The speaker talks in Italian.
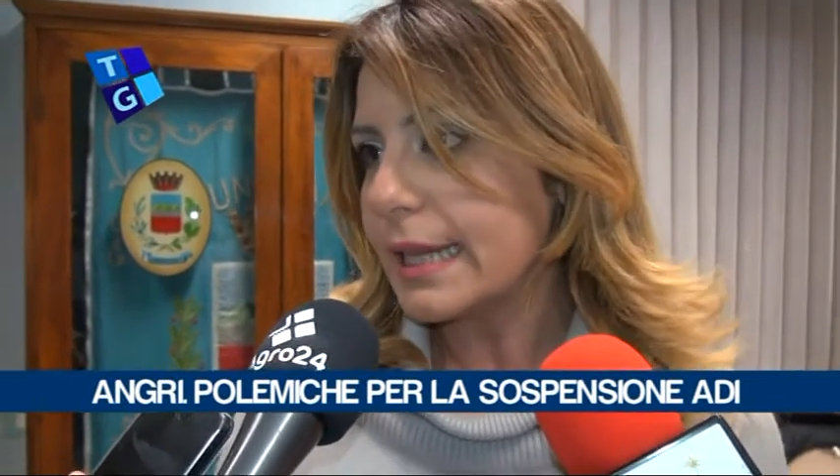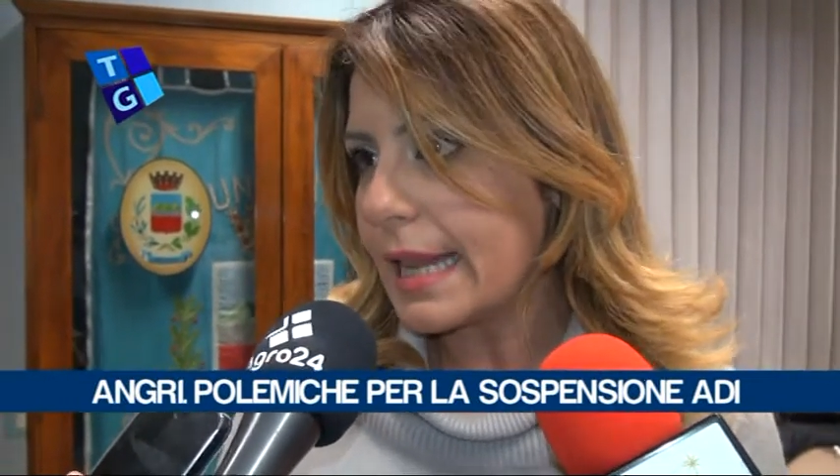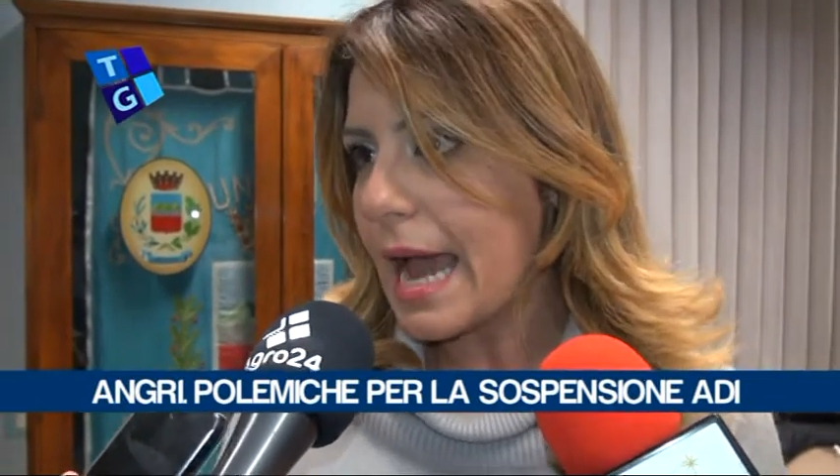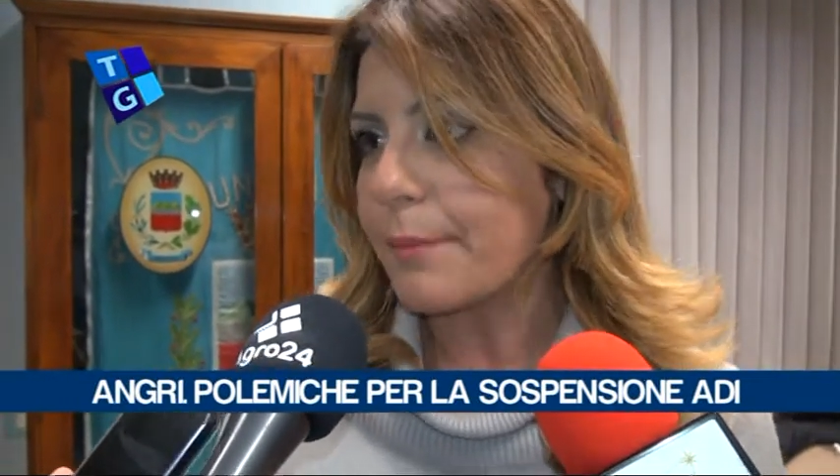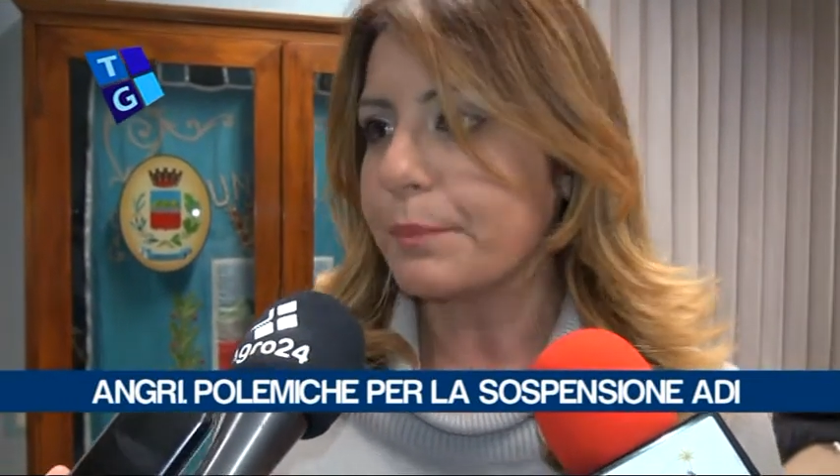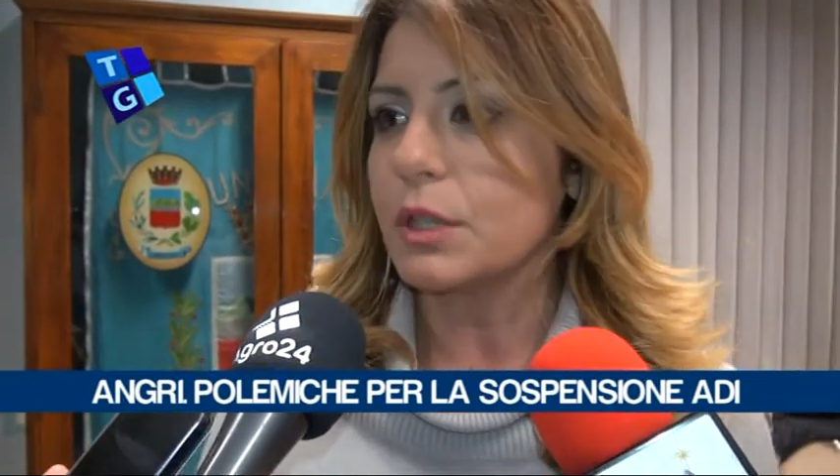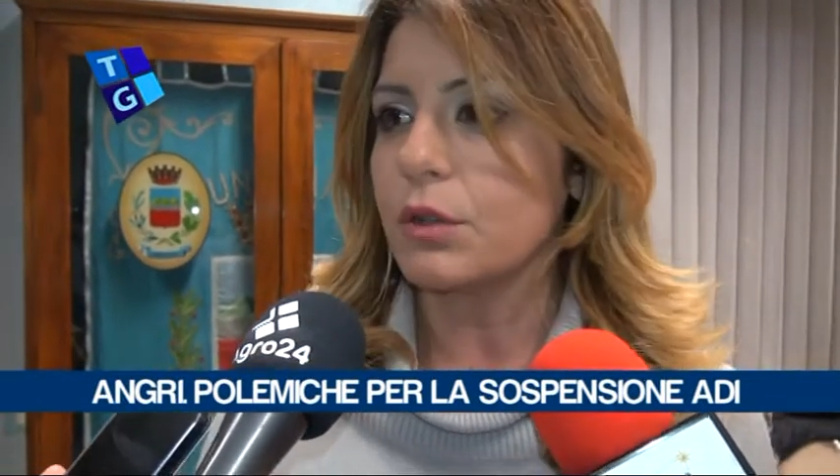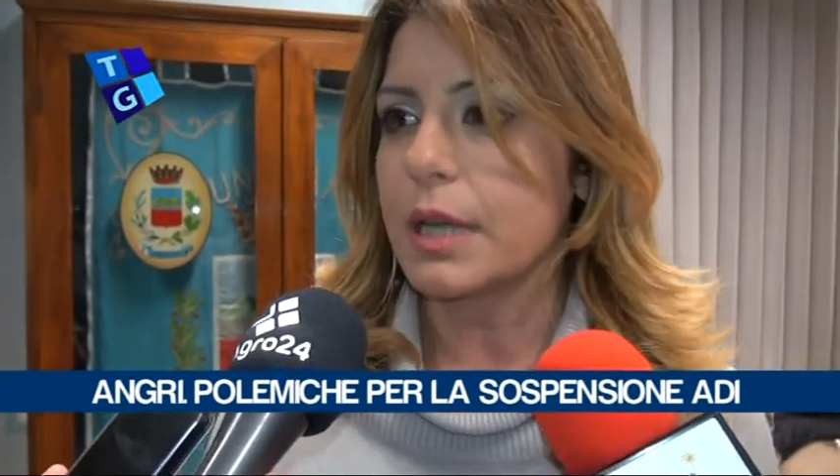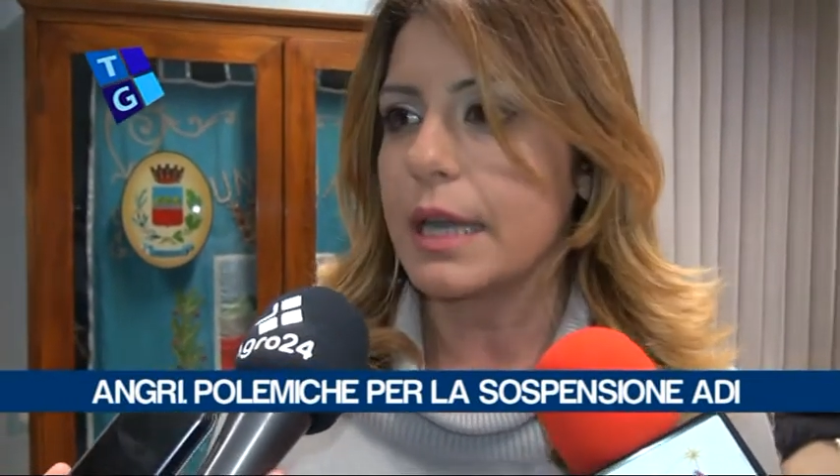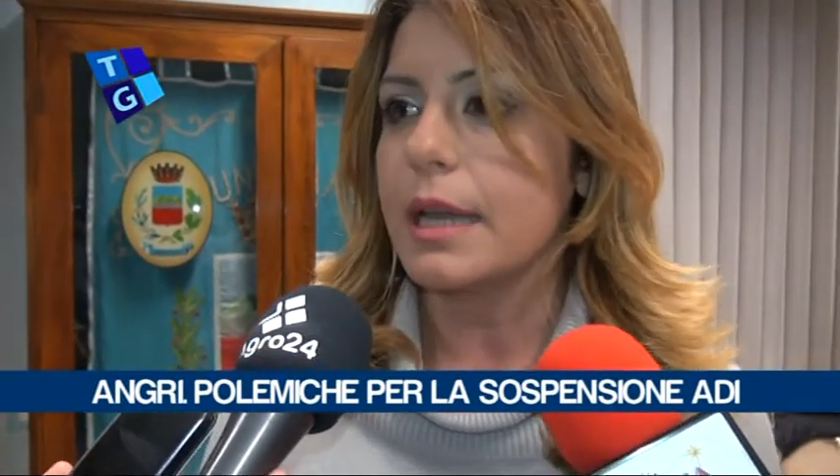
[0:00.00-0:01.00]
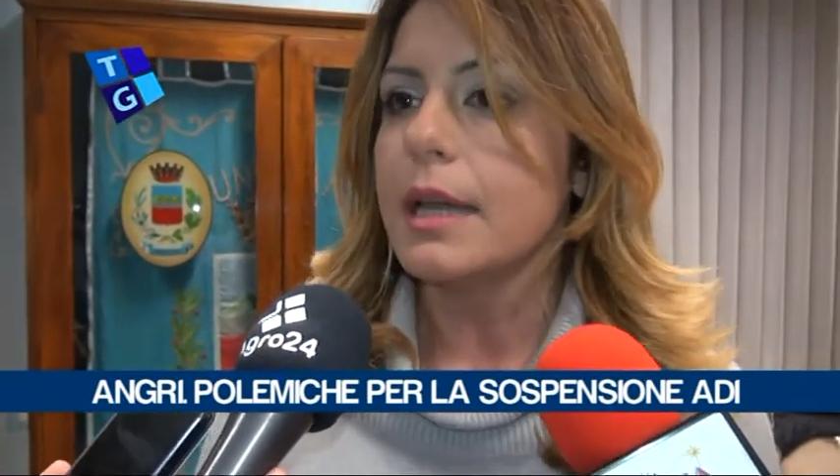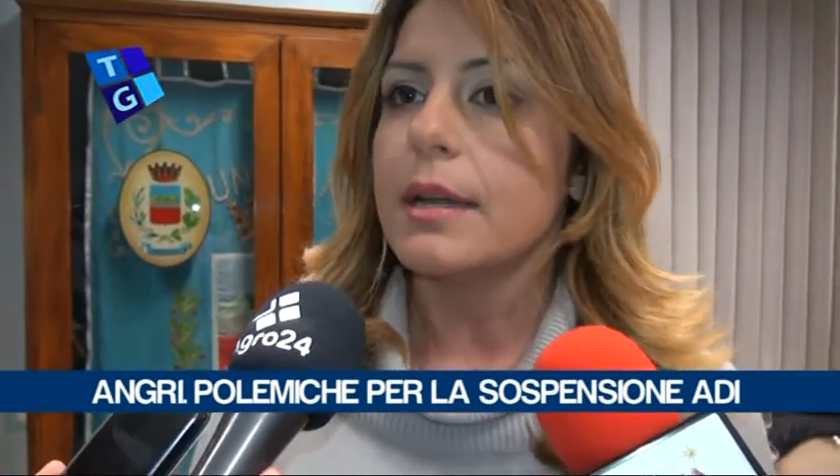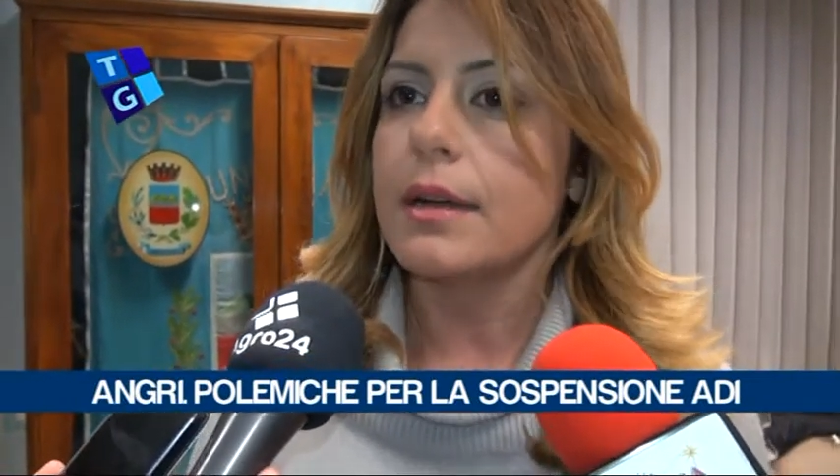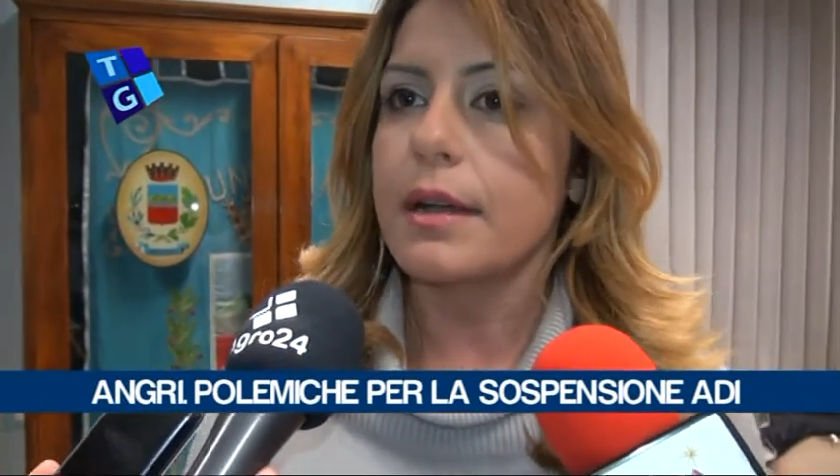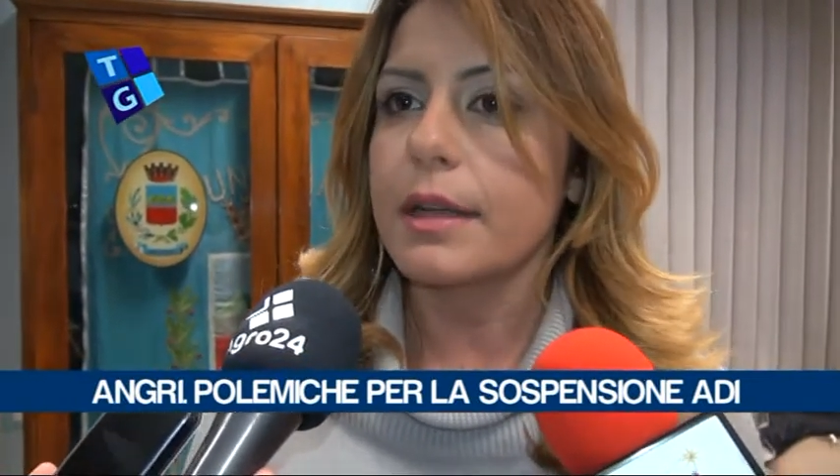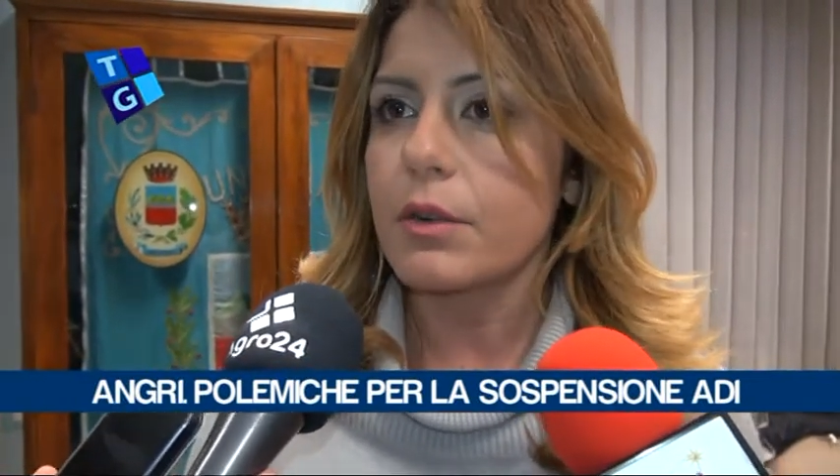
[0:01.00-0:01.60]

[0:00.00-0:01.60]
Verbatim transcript: dell'ambito che eh,